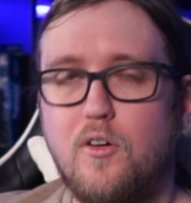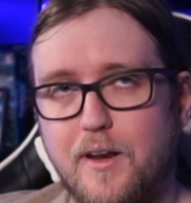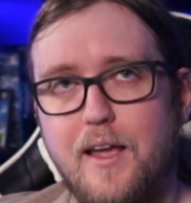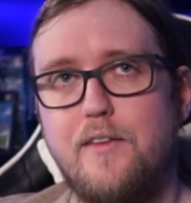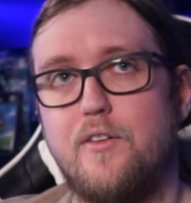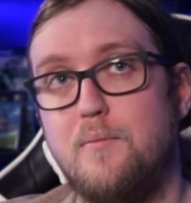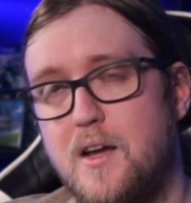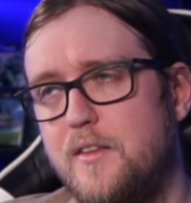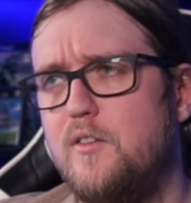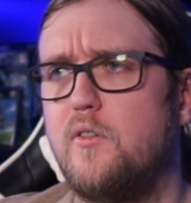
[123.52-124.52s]
en live
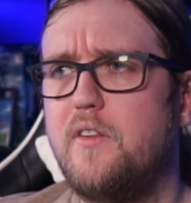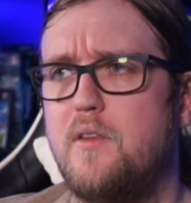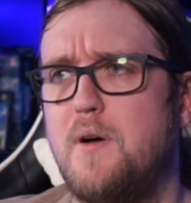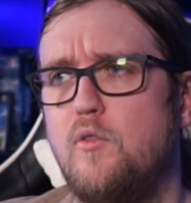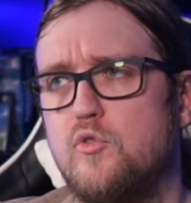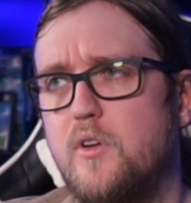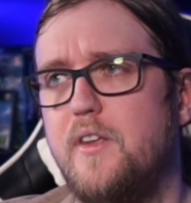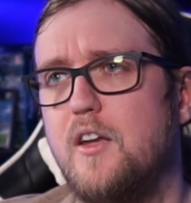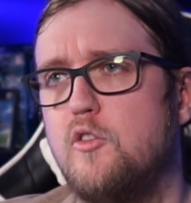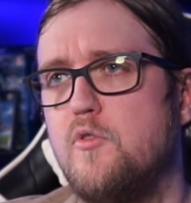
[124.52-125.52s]
mardi, donc n'hésitez pas à nous
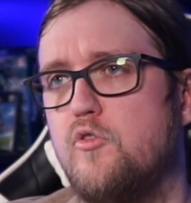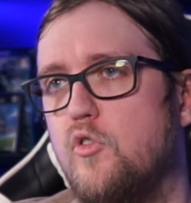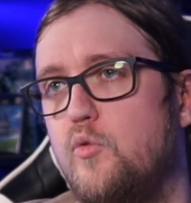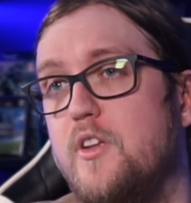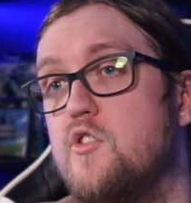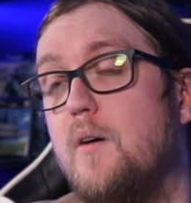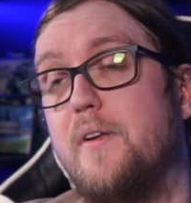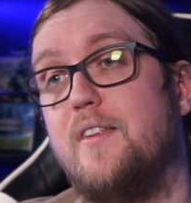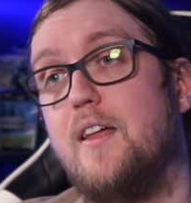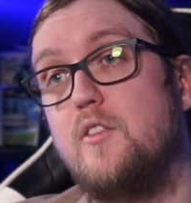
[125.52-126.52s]
rejoindre directement sur Twitch. on va
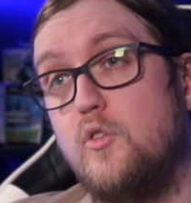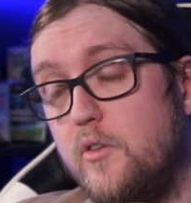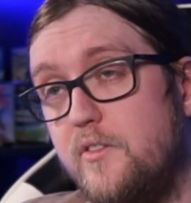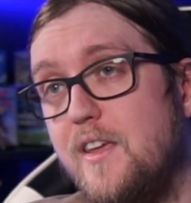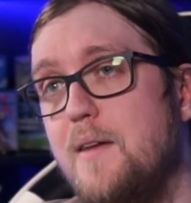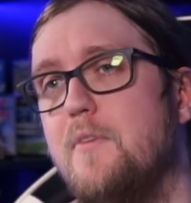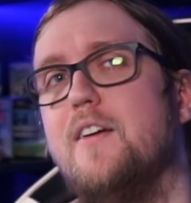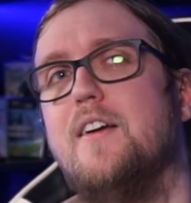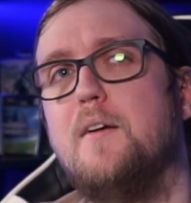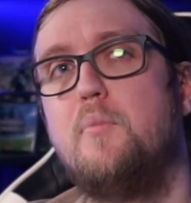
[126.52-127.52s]
passer à la deuxième
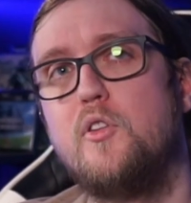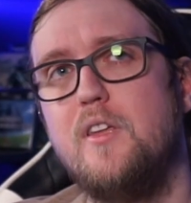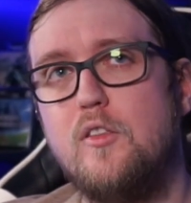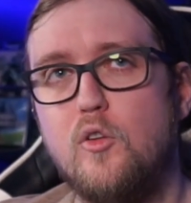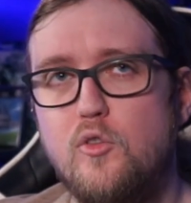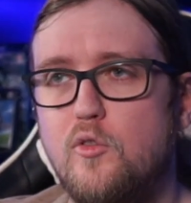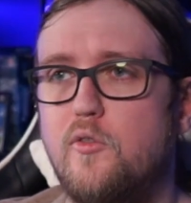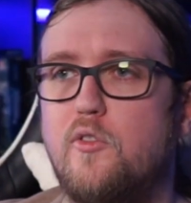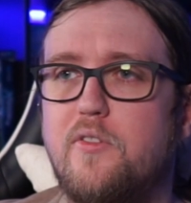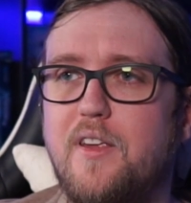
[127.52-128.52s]
petite
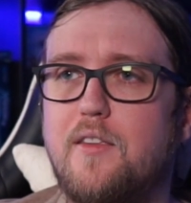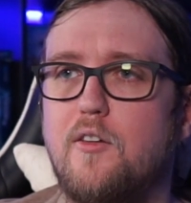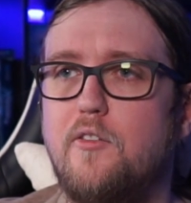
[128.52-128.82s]
news de cette